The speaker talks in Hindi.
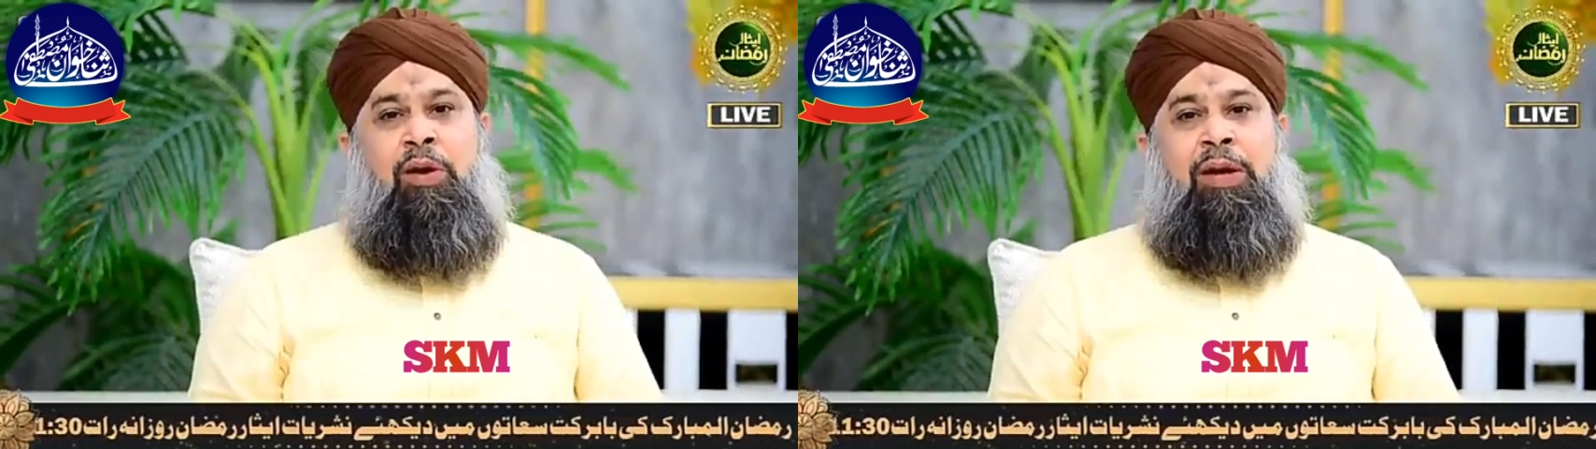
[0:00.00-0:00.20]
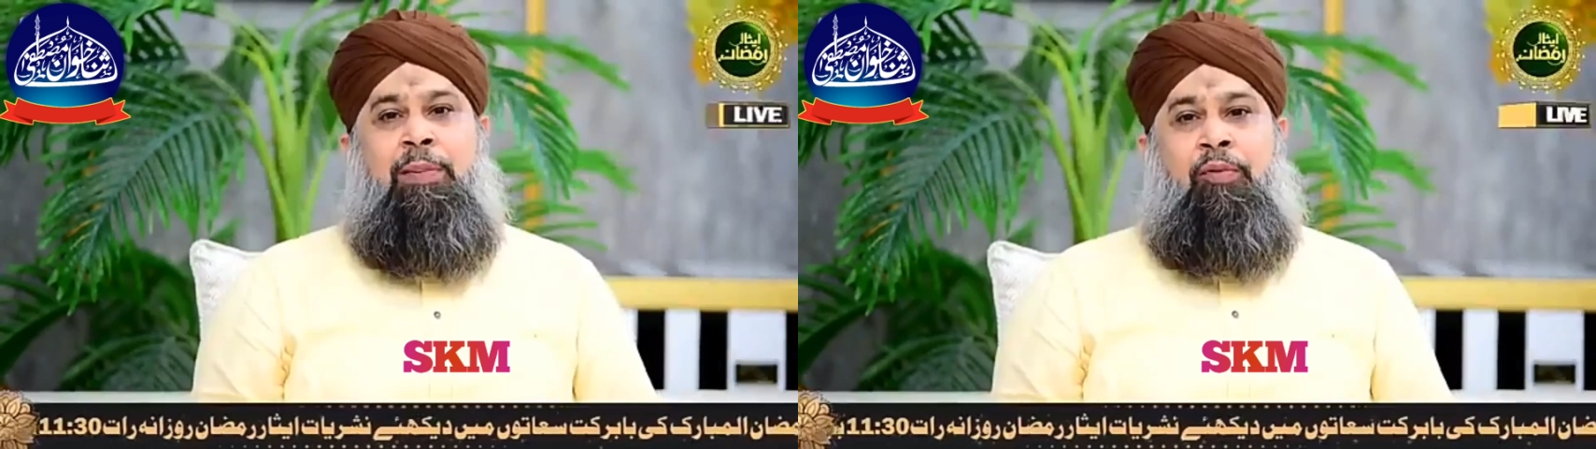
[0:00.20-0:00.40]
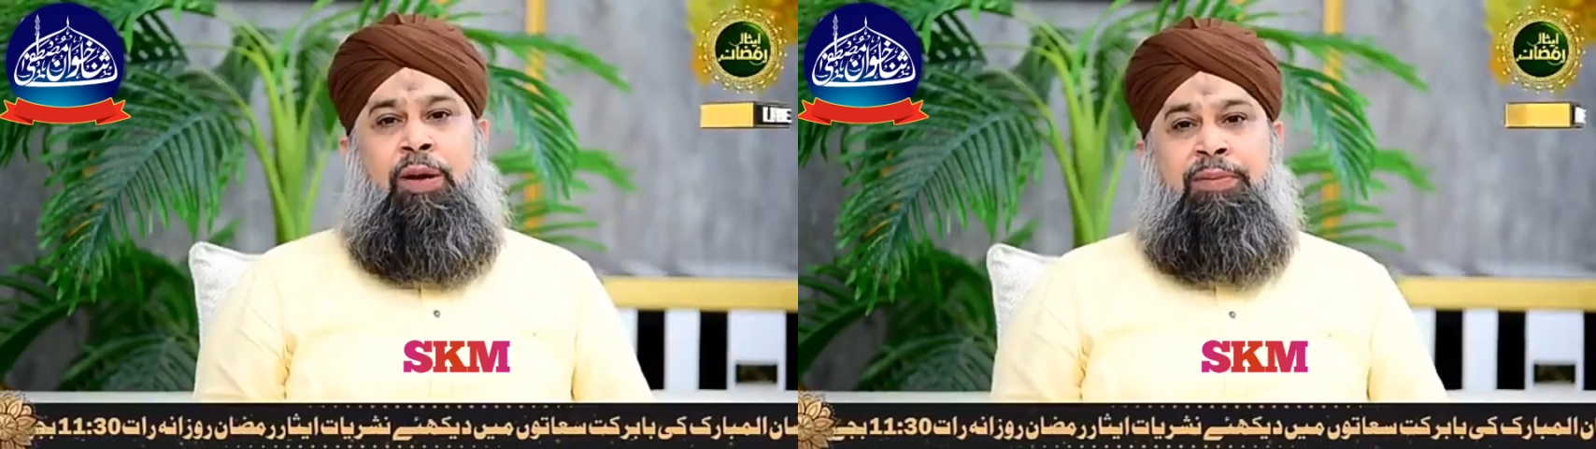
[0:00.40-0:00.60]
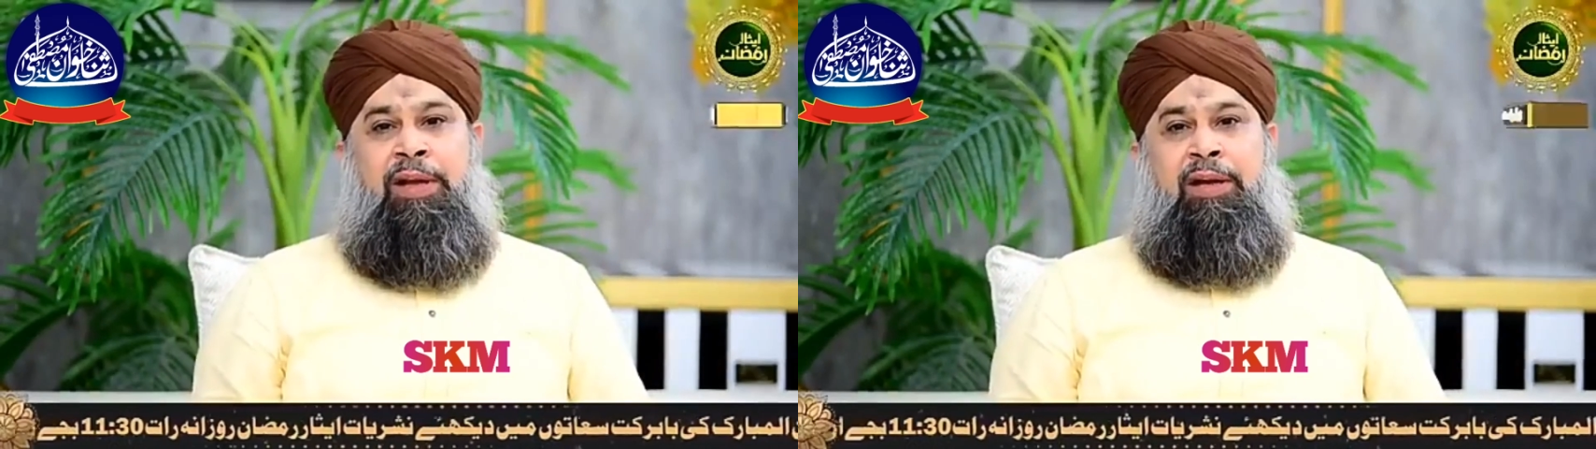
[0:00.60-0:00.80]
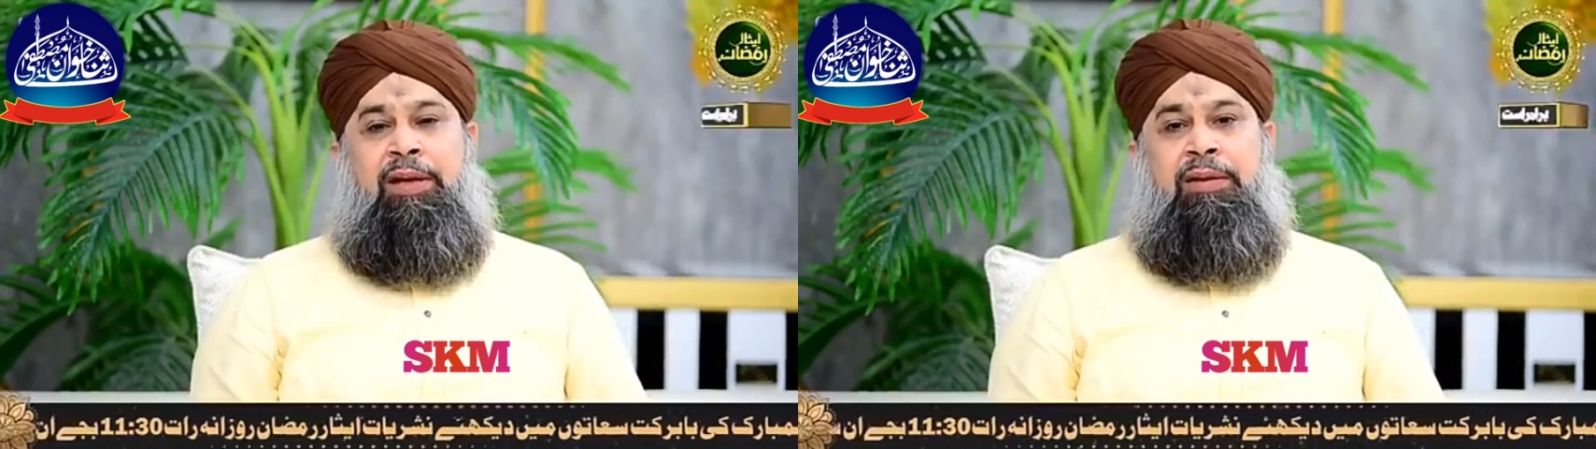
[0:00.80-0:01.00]
हमें प्रोग्राम देख
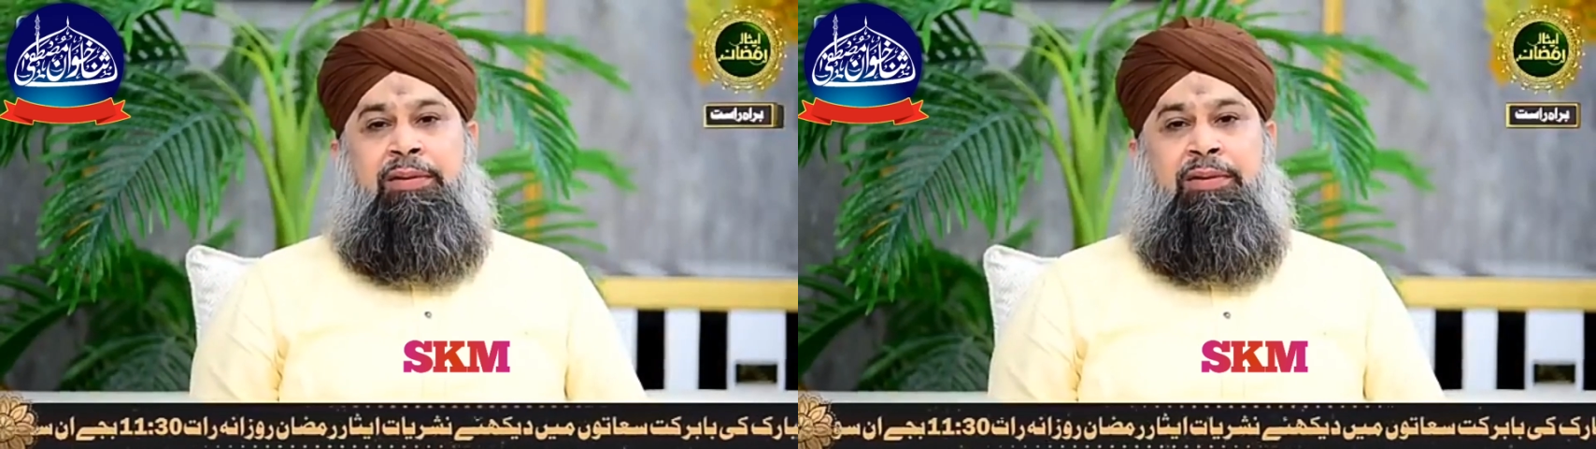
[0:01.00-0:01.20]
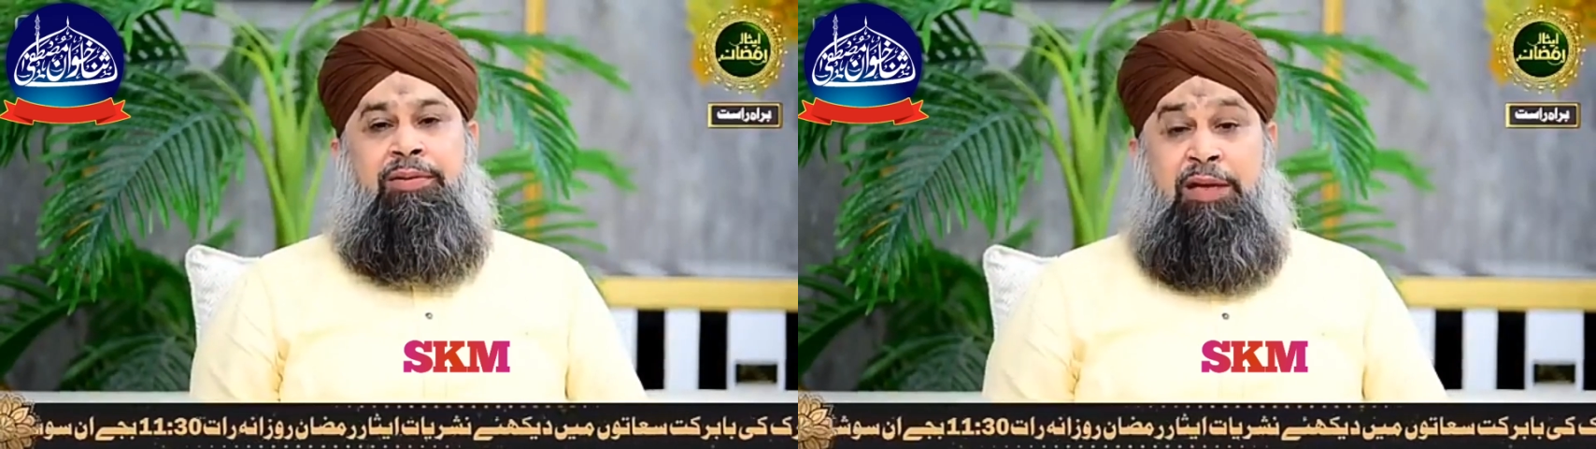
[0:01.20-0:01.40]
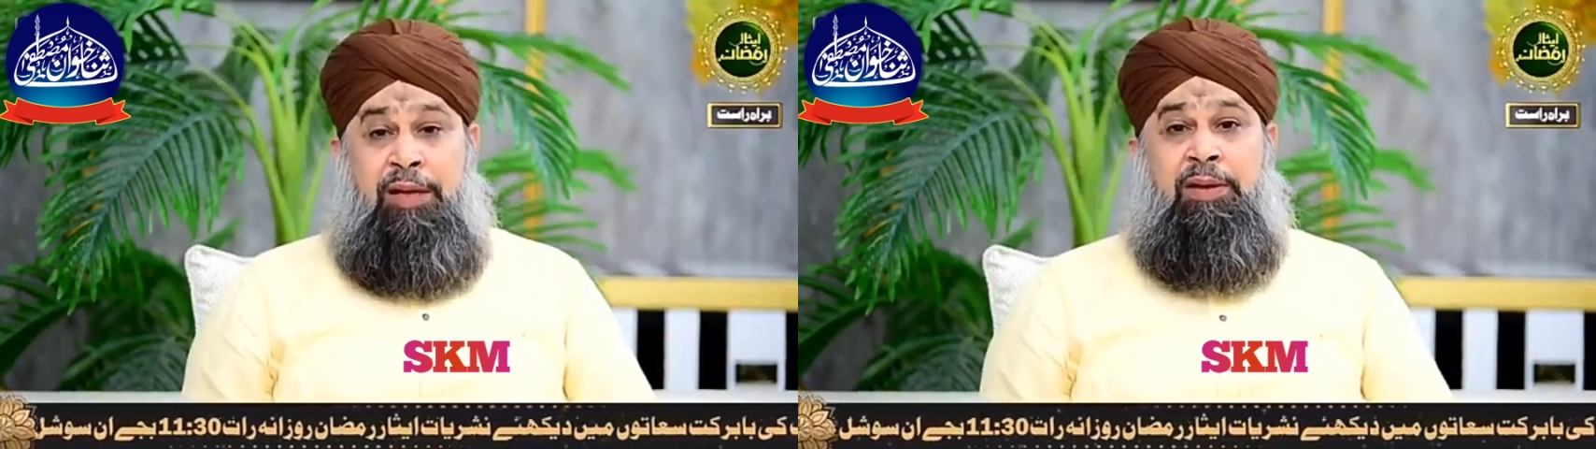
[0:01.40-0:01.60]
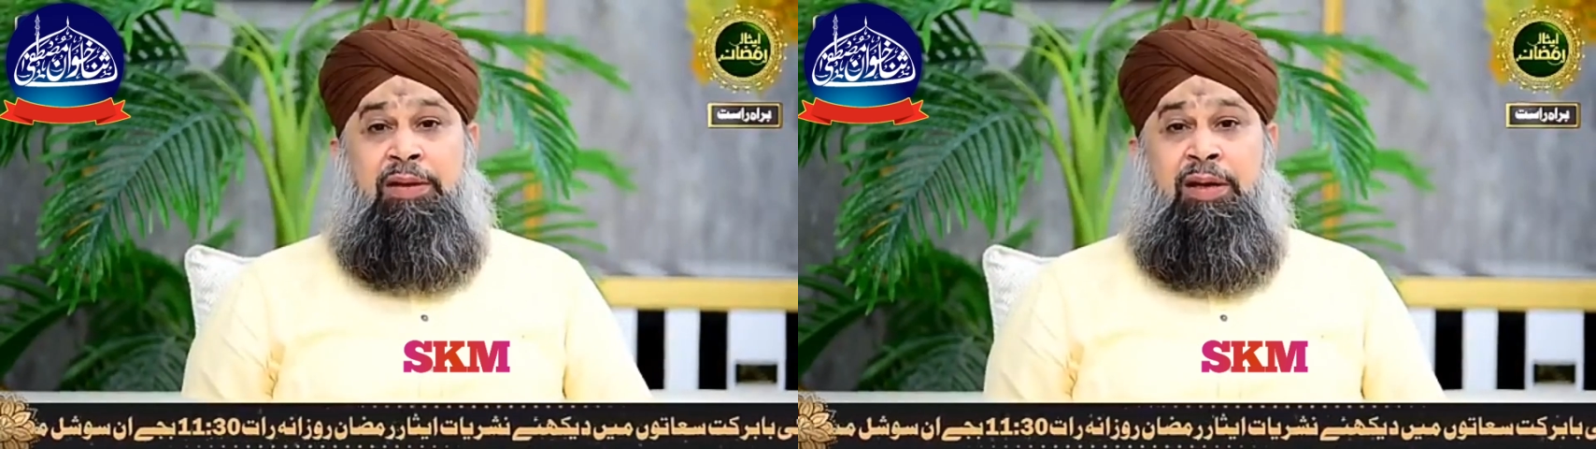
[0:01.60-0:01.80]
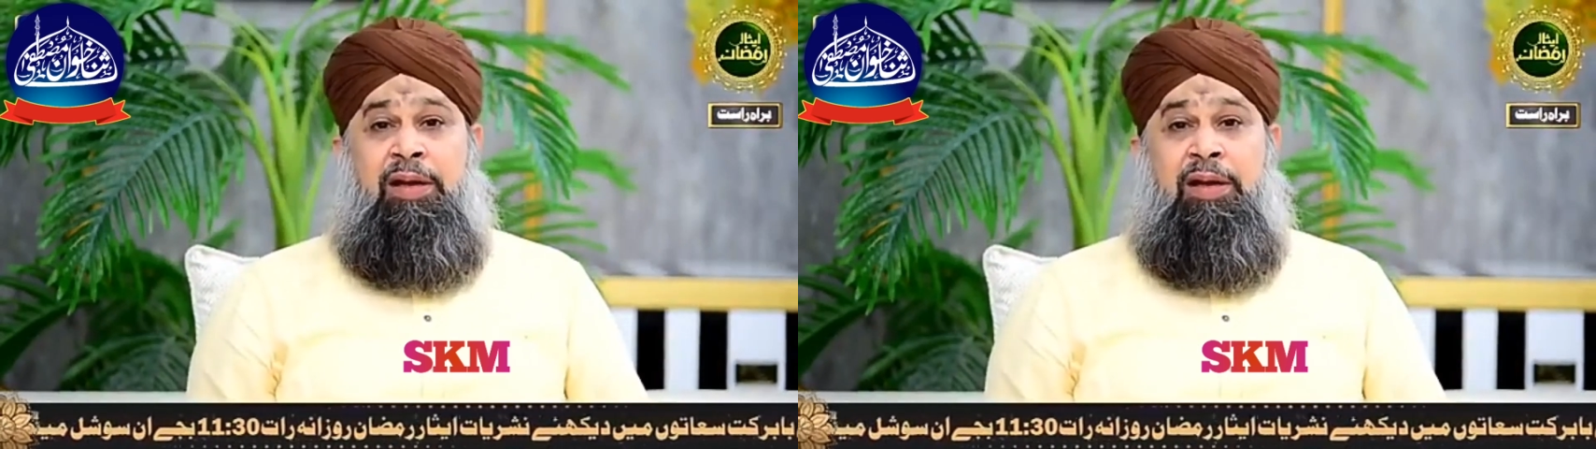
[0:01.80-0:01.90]
रहे हैं तकरीबन